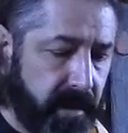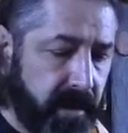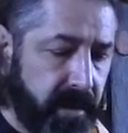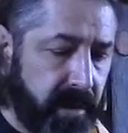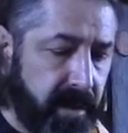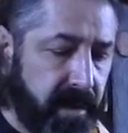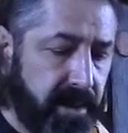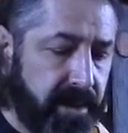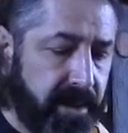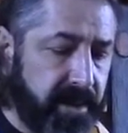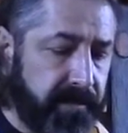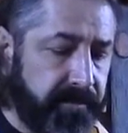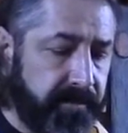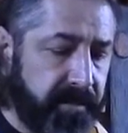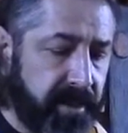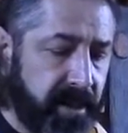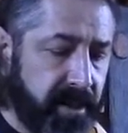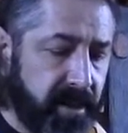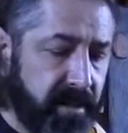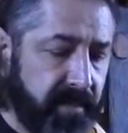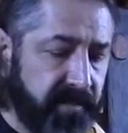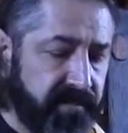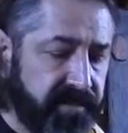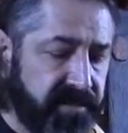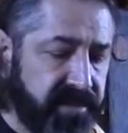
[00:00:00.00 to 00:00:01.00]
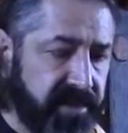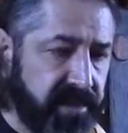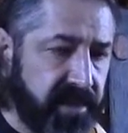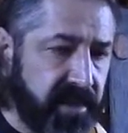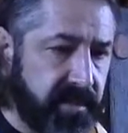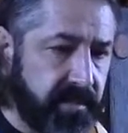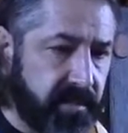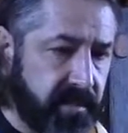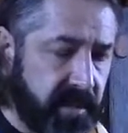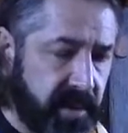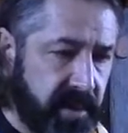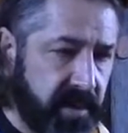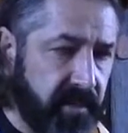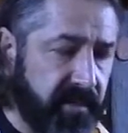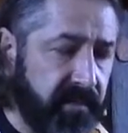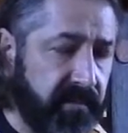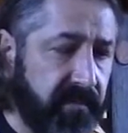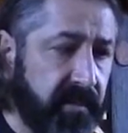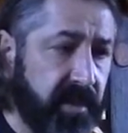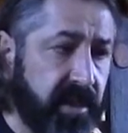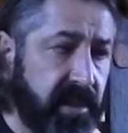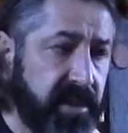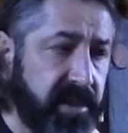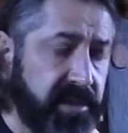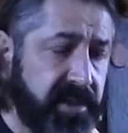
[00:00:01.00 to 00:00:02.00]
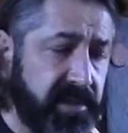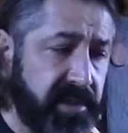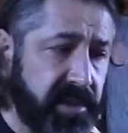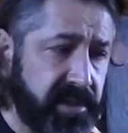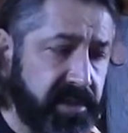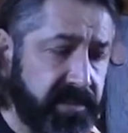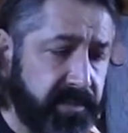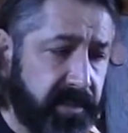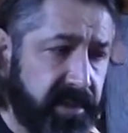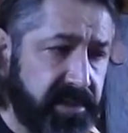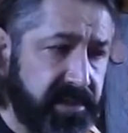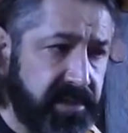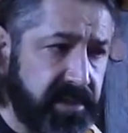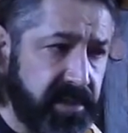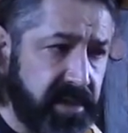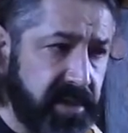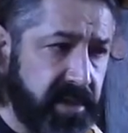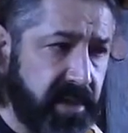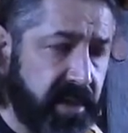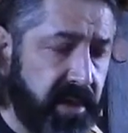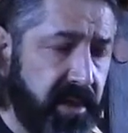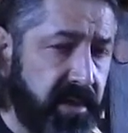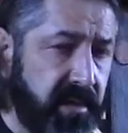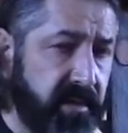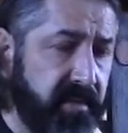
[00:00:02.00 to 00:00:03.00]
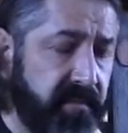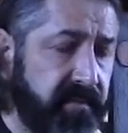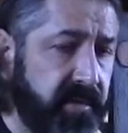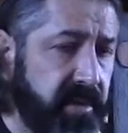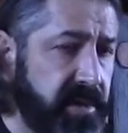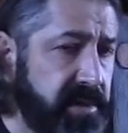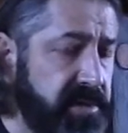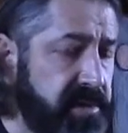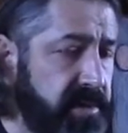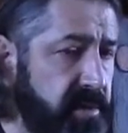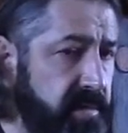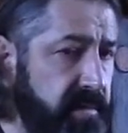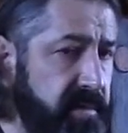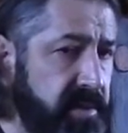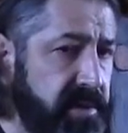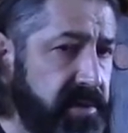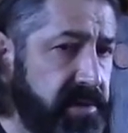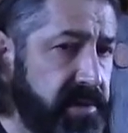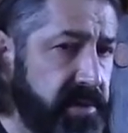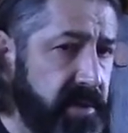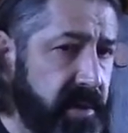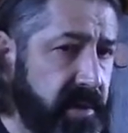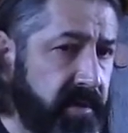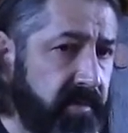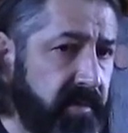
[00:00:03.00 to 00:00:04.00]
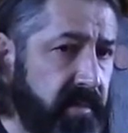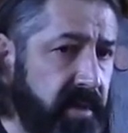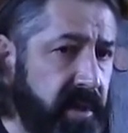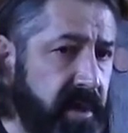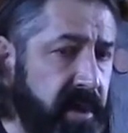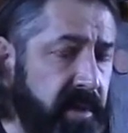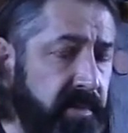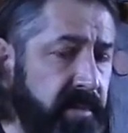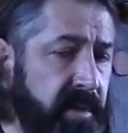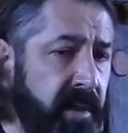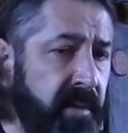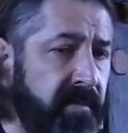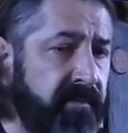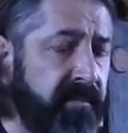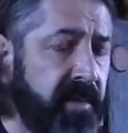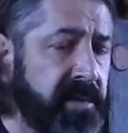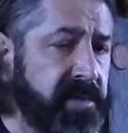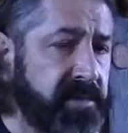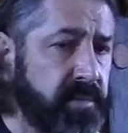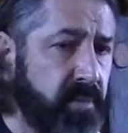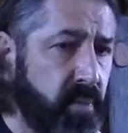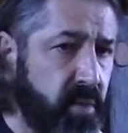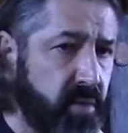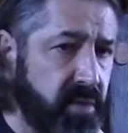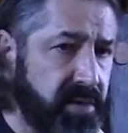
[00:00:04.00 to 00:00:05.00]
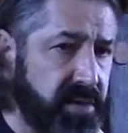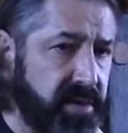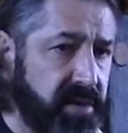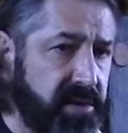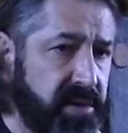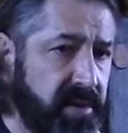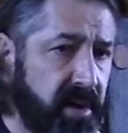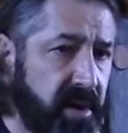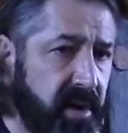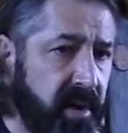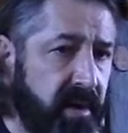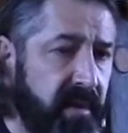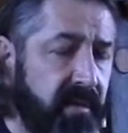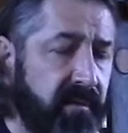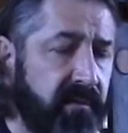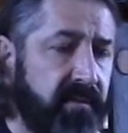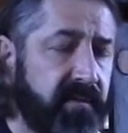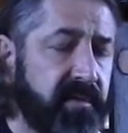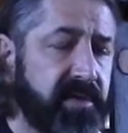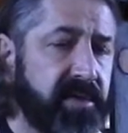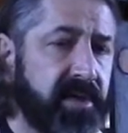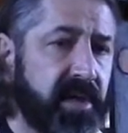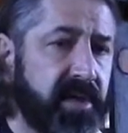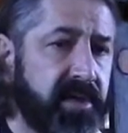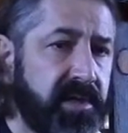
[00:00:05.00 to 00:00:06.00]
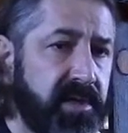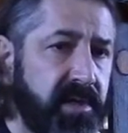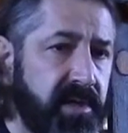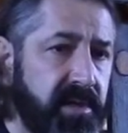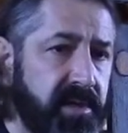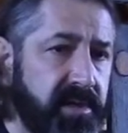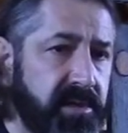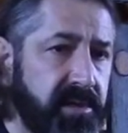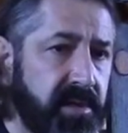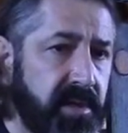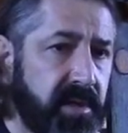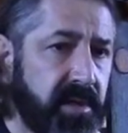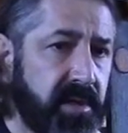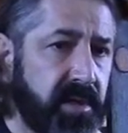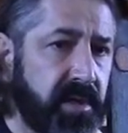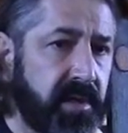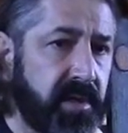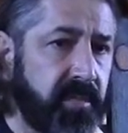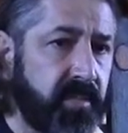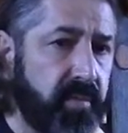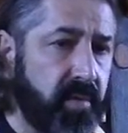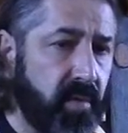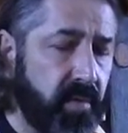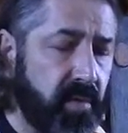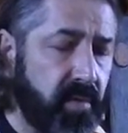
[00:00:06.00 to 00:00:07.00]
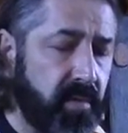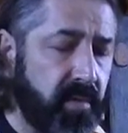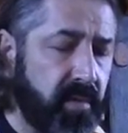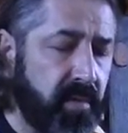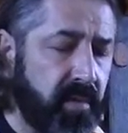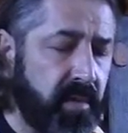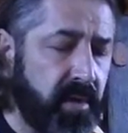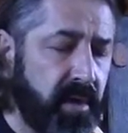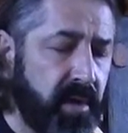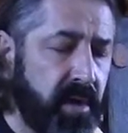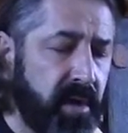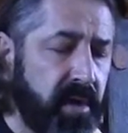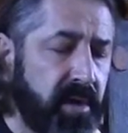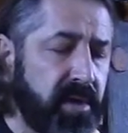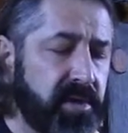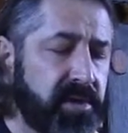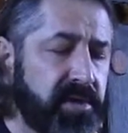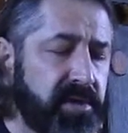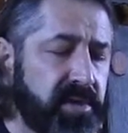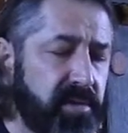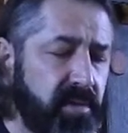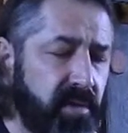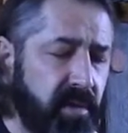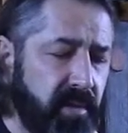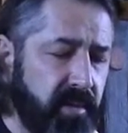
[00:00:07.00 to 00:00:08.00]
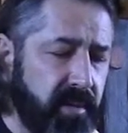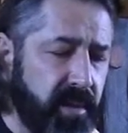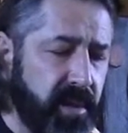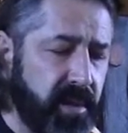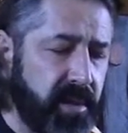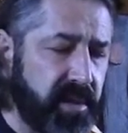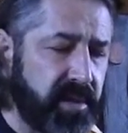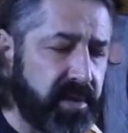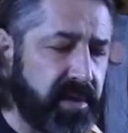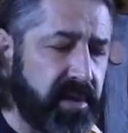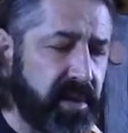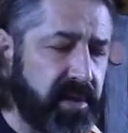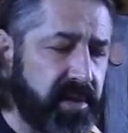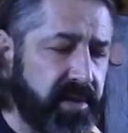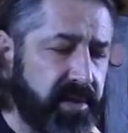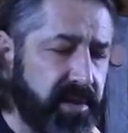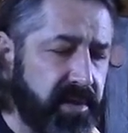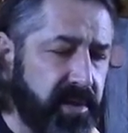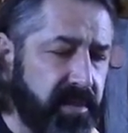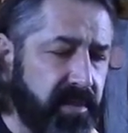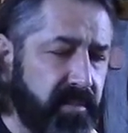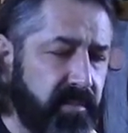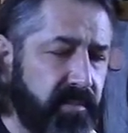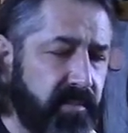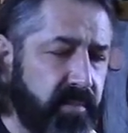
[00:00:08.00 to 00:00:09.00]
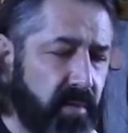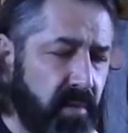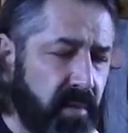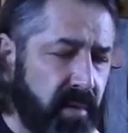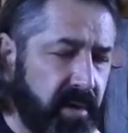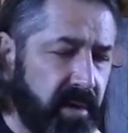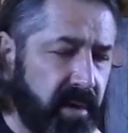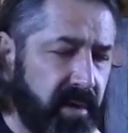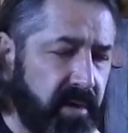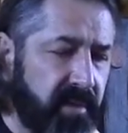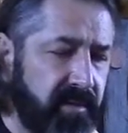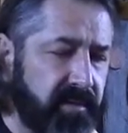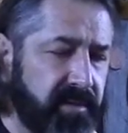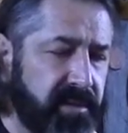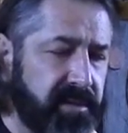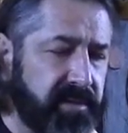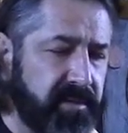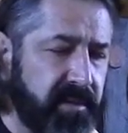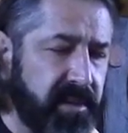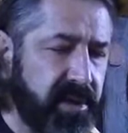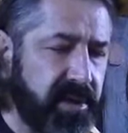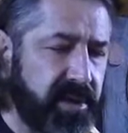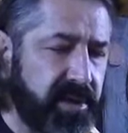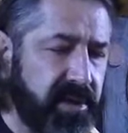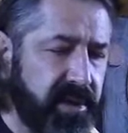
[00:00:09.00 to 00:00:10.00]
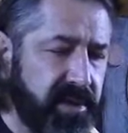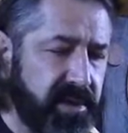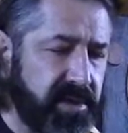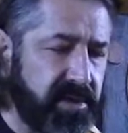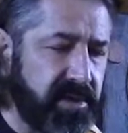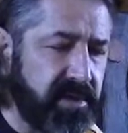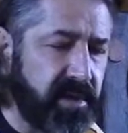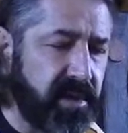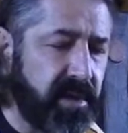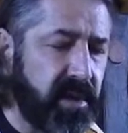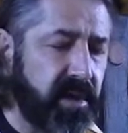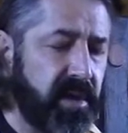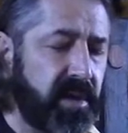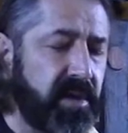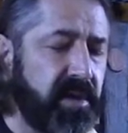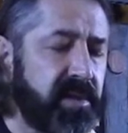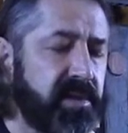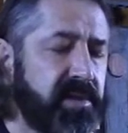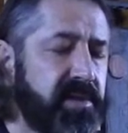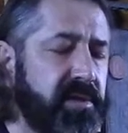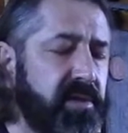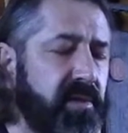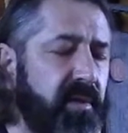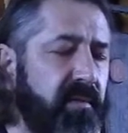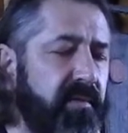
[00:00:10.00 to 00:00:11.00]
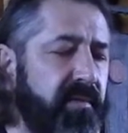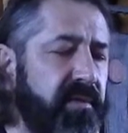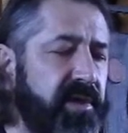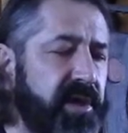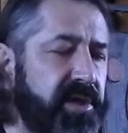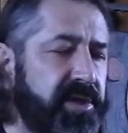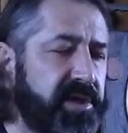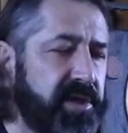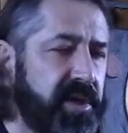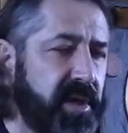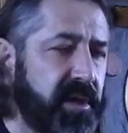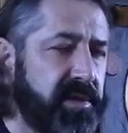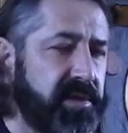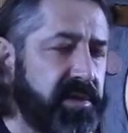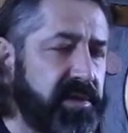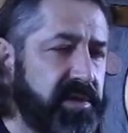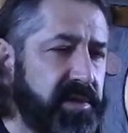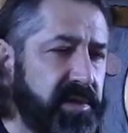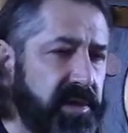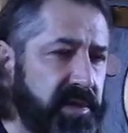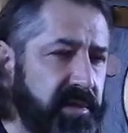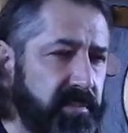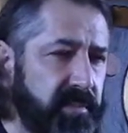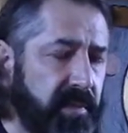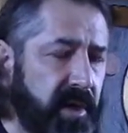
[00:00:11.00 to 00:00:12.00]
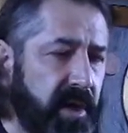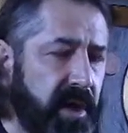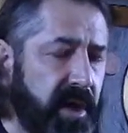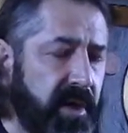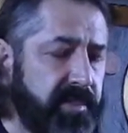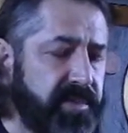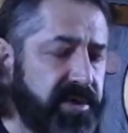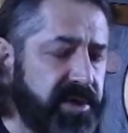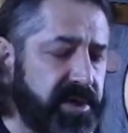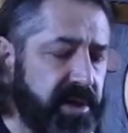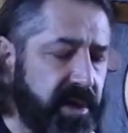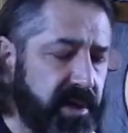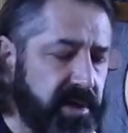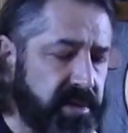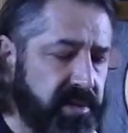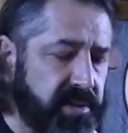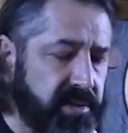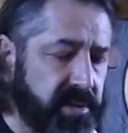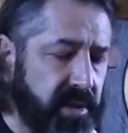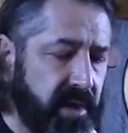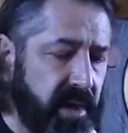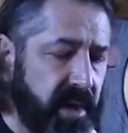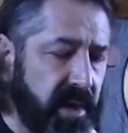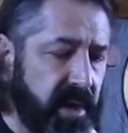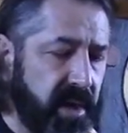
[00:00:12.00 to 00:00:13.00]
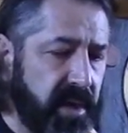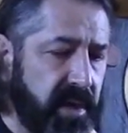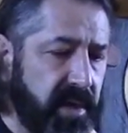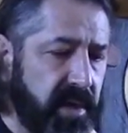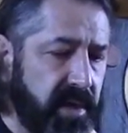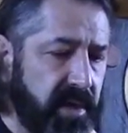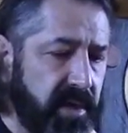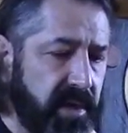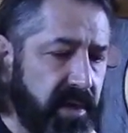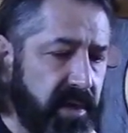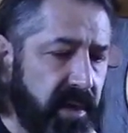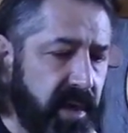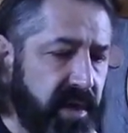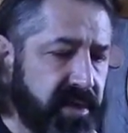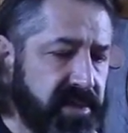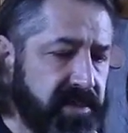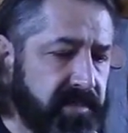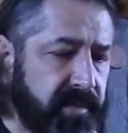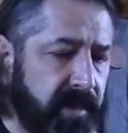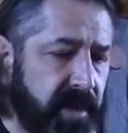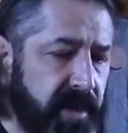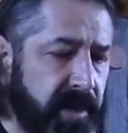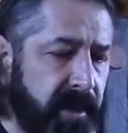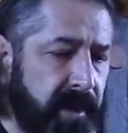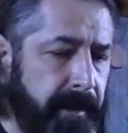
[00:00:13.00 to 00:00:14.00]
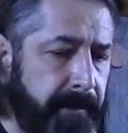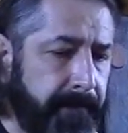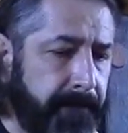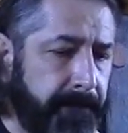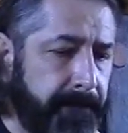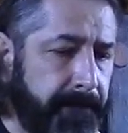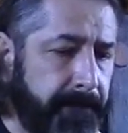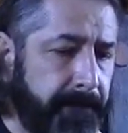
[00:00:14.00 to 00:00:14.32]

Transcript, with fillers: И теперь все мы во Христе Спасителе, в Христовой Церкви, имеем возможность возвратиться к Богу снова найти Бога в своей жизни, снова начать с Ним общаться и о своей